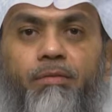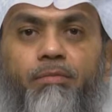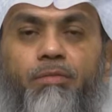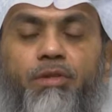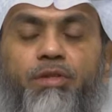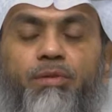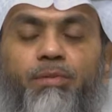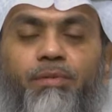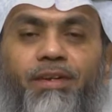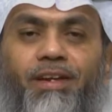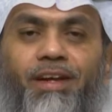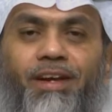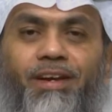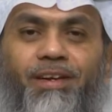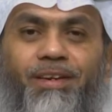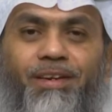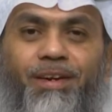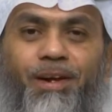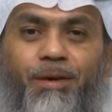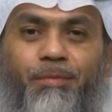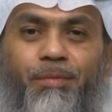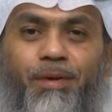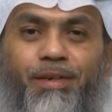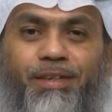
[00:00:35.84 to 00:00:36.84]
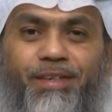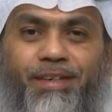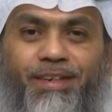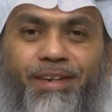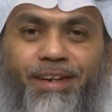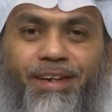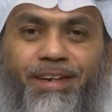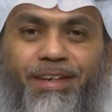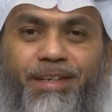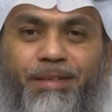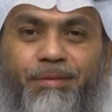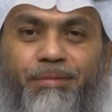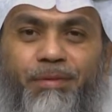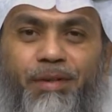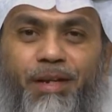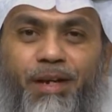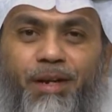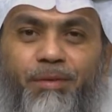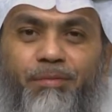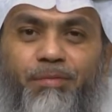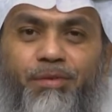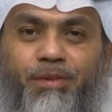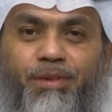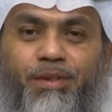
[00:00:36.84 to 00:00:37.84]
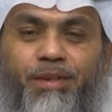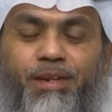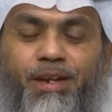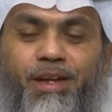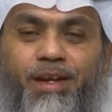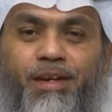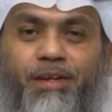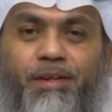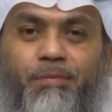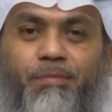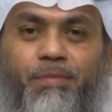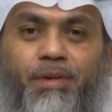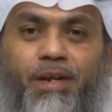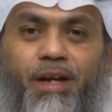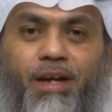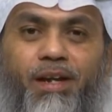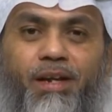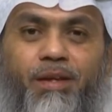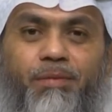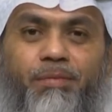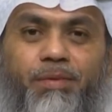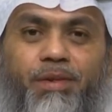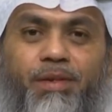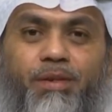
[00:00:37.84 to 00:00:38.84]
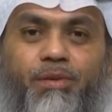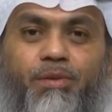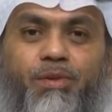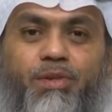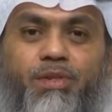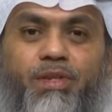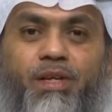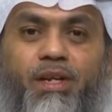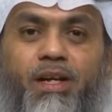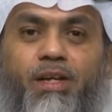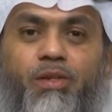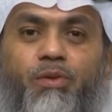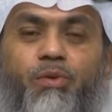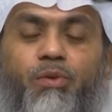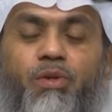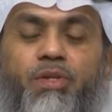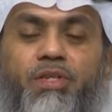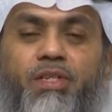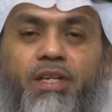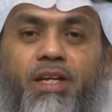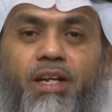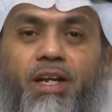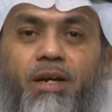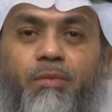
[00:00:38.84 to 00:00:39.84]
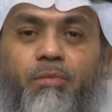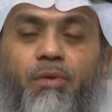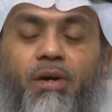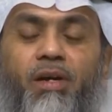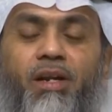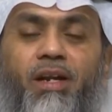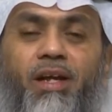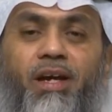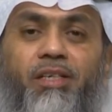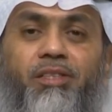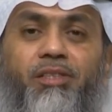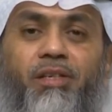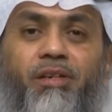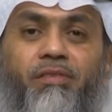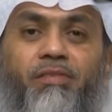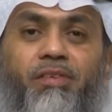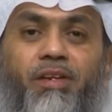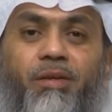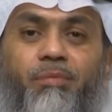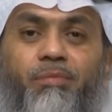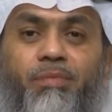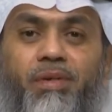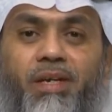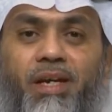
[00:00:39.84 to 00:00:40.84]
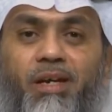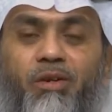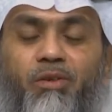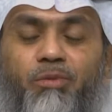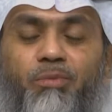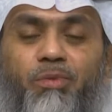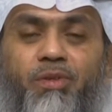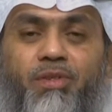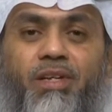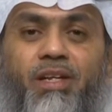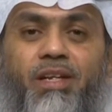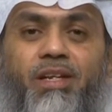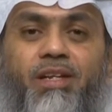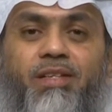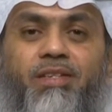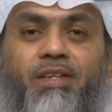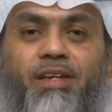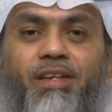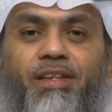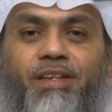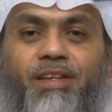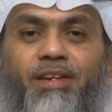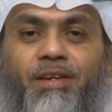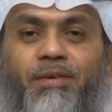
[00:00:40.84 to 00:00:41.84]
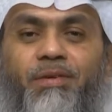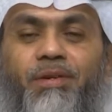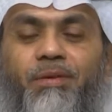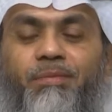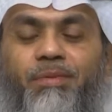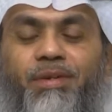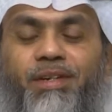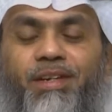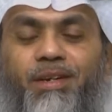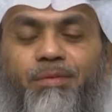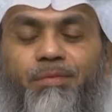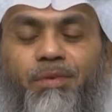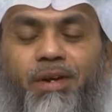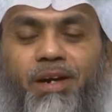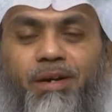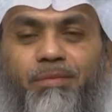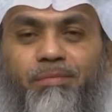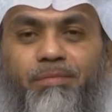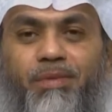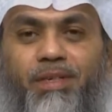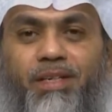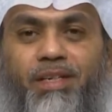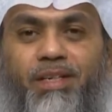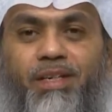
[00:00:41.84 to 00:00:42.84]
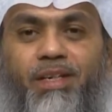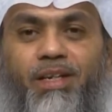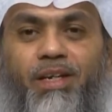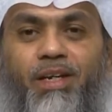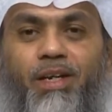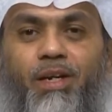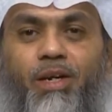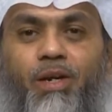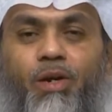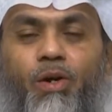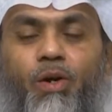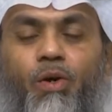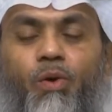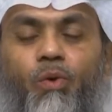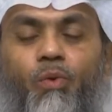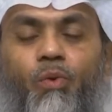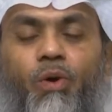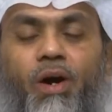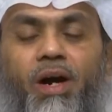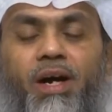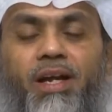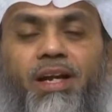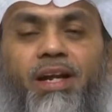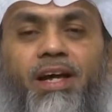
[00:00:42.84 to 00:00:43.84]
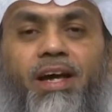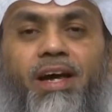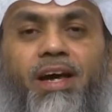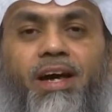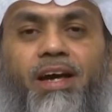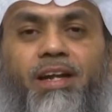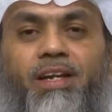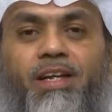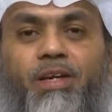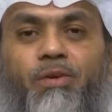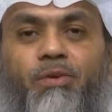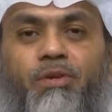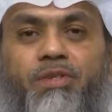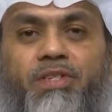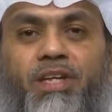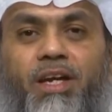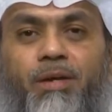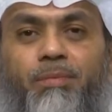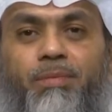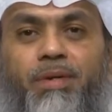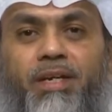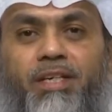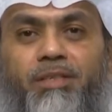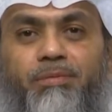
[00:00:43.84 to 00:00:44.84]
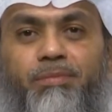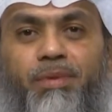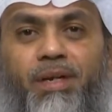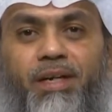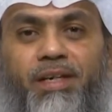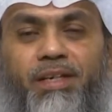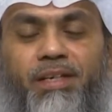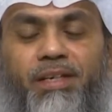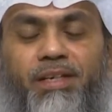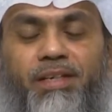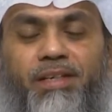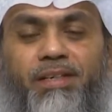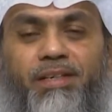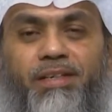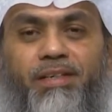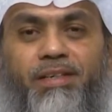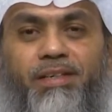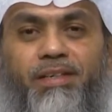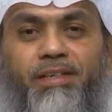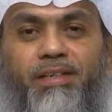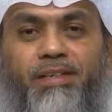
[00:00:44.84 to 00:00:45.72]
بسم الله الرحمن الرحيم الحمد لله رب العالمين والصلاة والسلام على أشرف الأنبياء والمرسلين سيدنا ونبينا محمد وعلى آله وصحبه أجمعين